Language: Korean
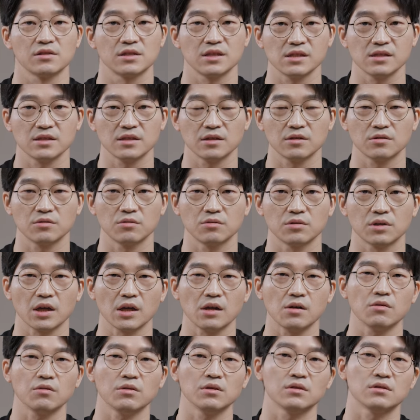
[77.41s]
실제로
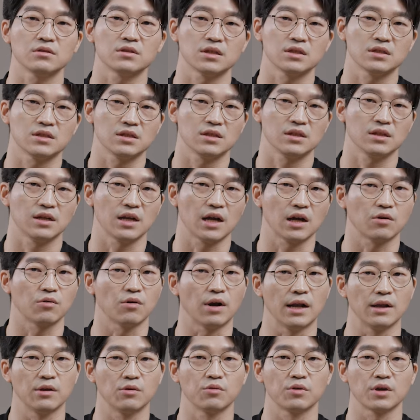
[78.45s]
켈로이드 체질이라고
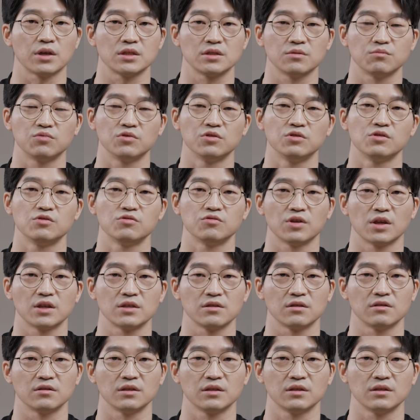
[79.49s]
알고 계신 분들
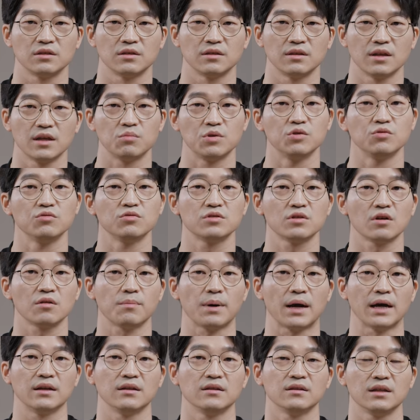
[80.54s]
중에서는 비우성
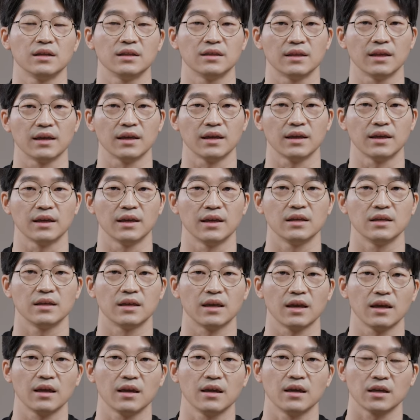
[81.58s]
반응인데
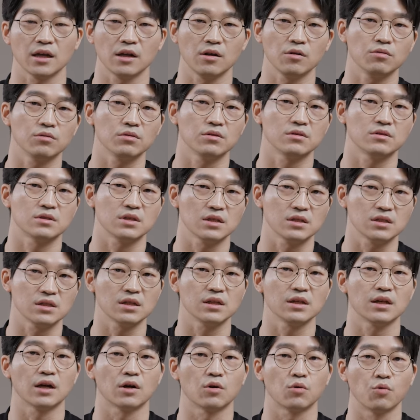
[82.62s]
이게 켈로이드
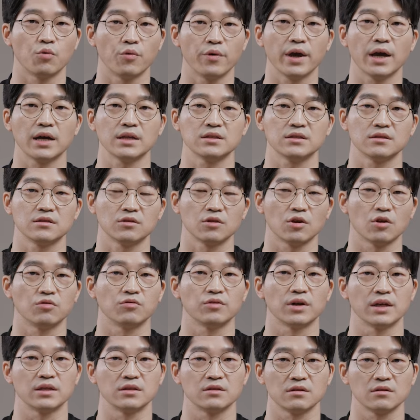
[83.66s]
체질이라고 오해하시는
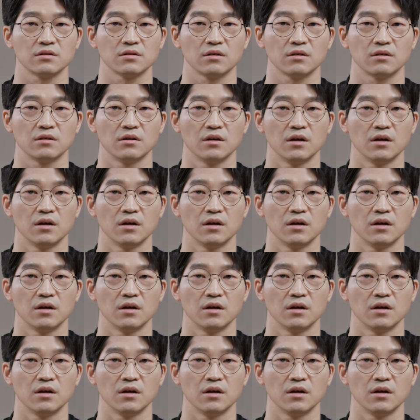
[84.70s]
경우가 있어서